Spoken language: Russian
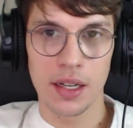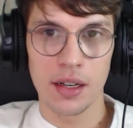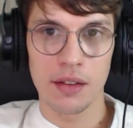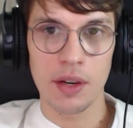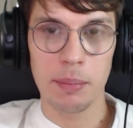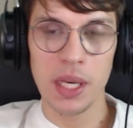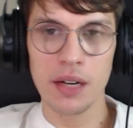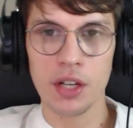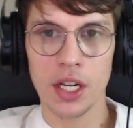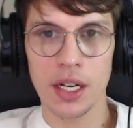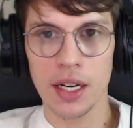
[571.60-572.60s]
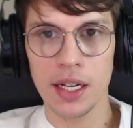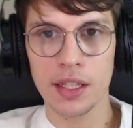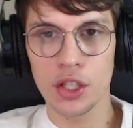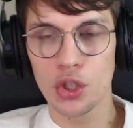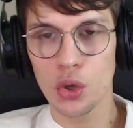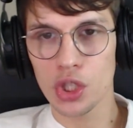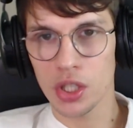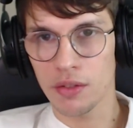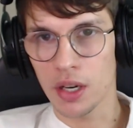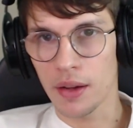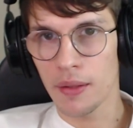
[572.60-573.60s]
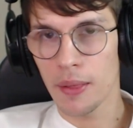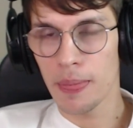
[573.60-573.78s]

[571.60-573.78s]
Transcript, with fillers: Во-первых, это дешево.